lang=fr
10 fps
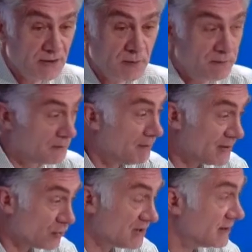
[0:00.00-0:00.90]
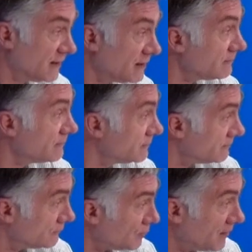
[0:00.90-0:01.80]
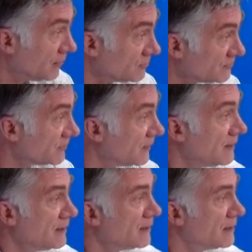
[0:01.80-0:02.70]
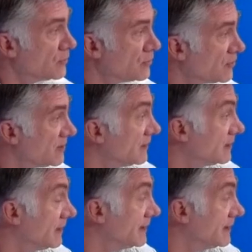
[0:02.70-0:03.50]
J'ai ma société, mm-hmm. Mobile Louvre, qui est une société